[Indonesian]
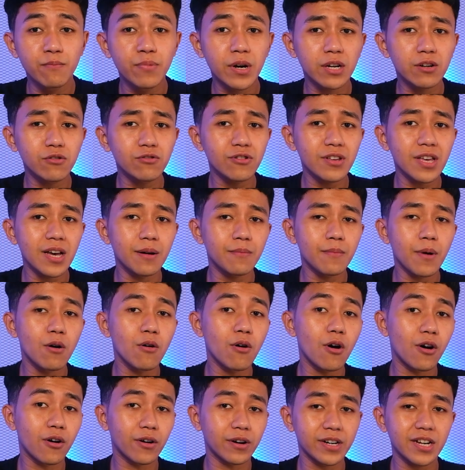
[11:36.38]
Buat lu yang
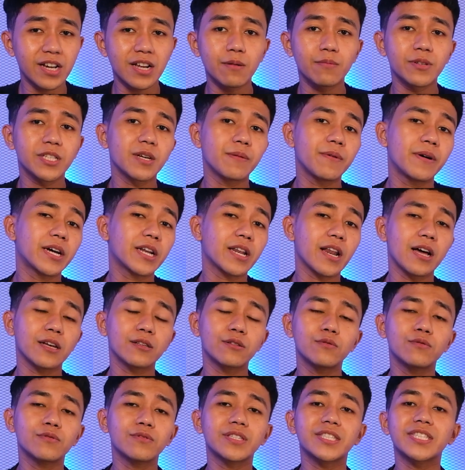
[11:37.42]
mau order bisa banget
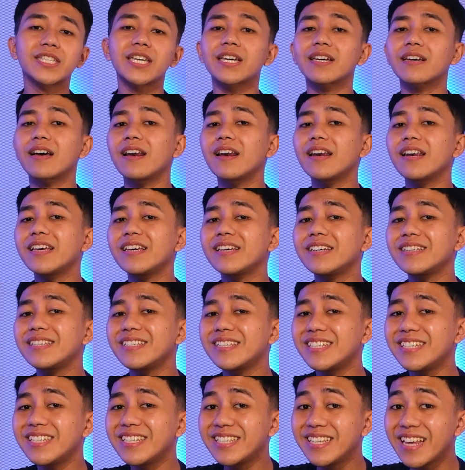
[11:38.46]
langsung langsung cek link
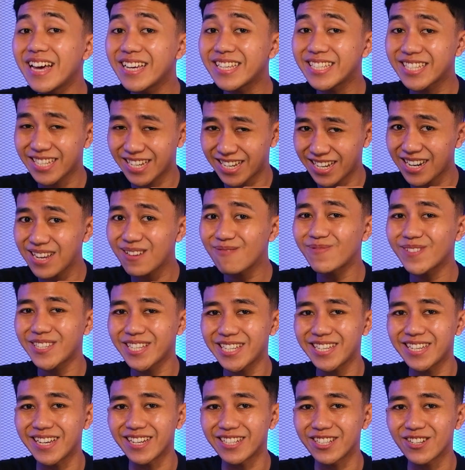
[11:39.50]
di
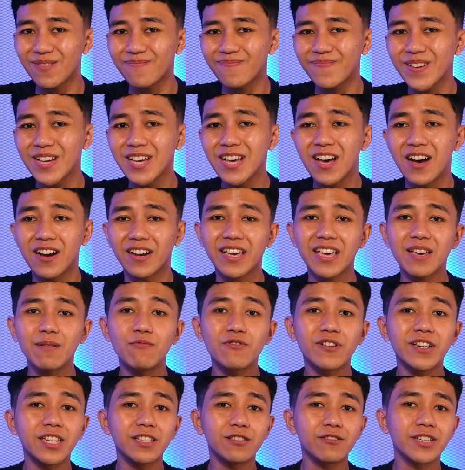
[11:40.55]
deskripsi ya sob oke
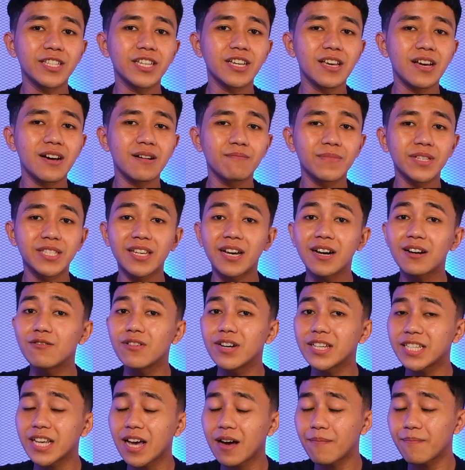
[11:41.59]
mungkin itu aja yang bisa
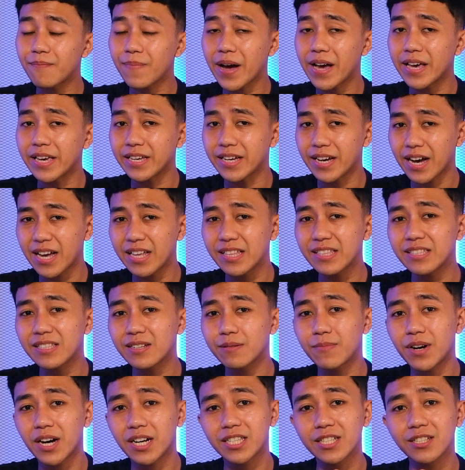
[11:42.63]
gue sampaikan
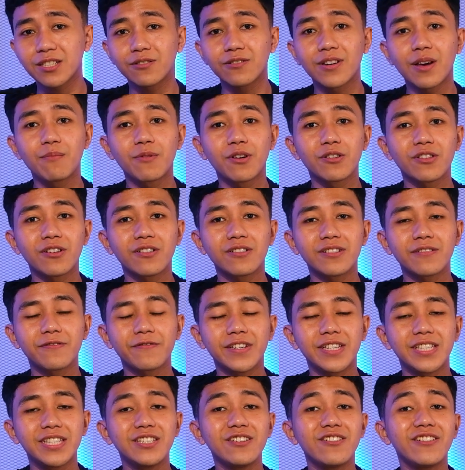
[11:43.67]
terima kasih sudah menonton
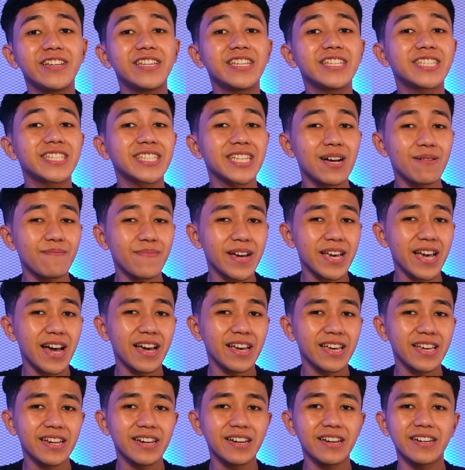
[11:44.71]
video ini sampai
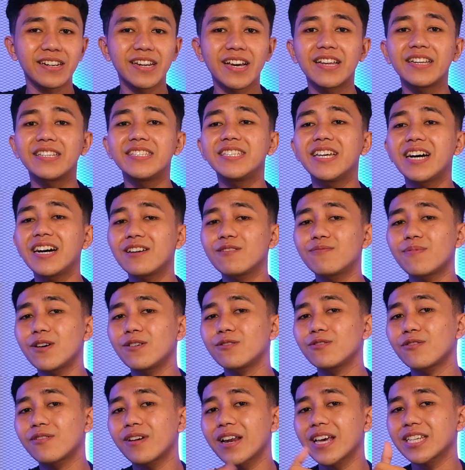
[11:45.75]
akhir dan jangan lupa
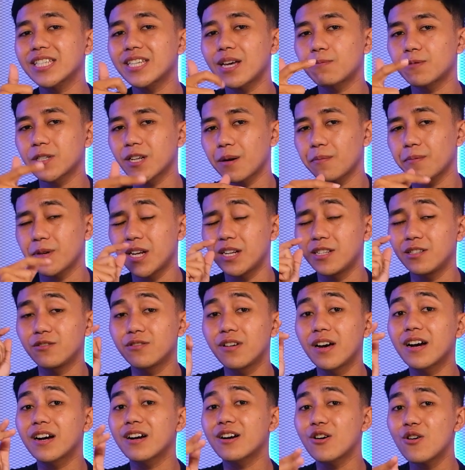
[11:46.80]
untuk like subscribe dan
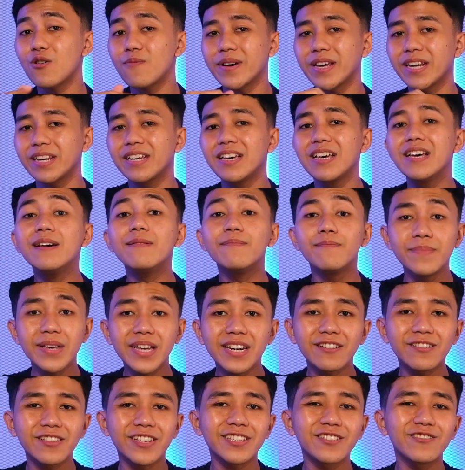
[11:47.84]
juga komen
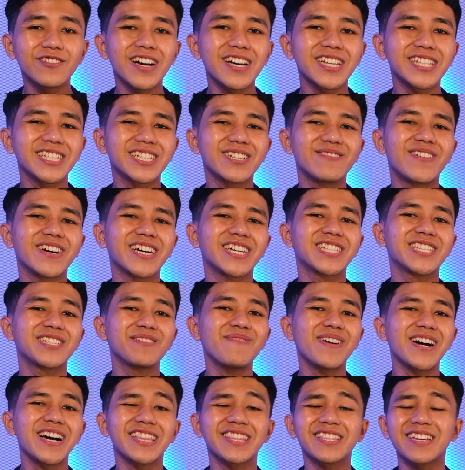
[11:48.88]
biar kita juga semakin
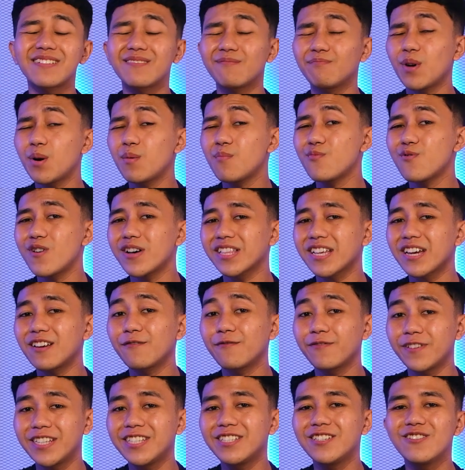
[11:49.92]
semangat
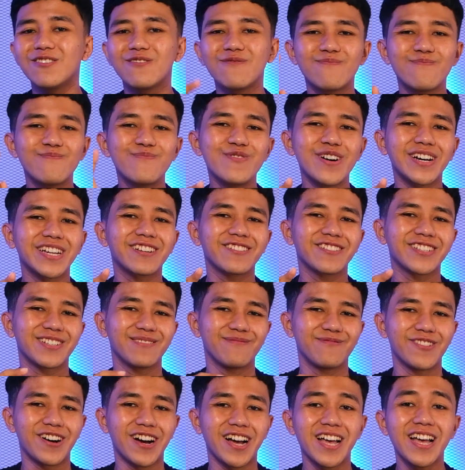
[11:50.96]
membuatkan video buat lo
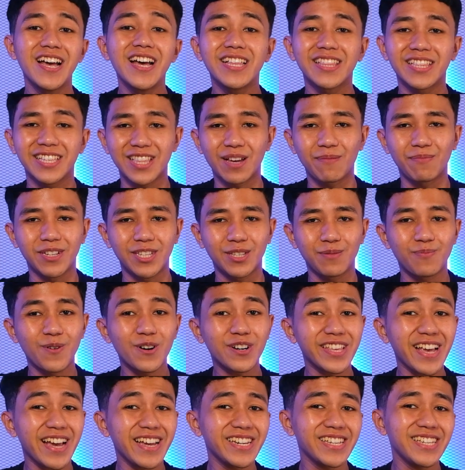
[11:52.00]
semua tetap di
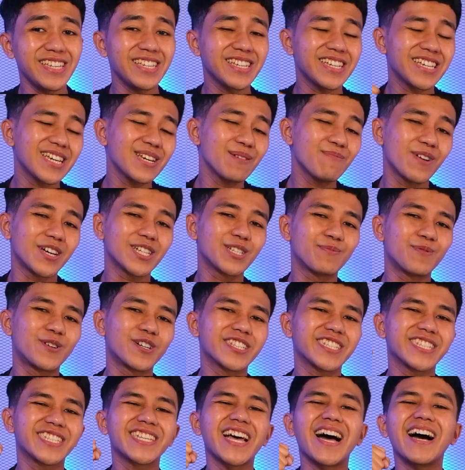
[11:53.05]
Sporty ID Kiblat
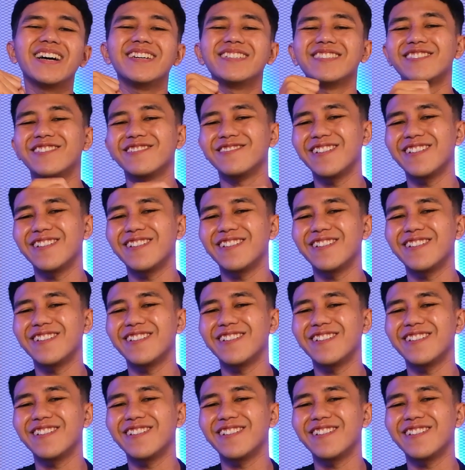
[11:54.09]
Sport sang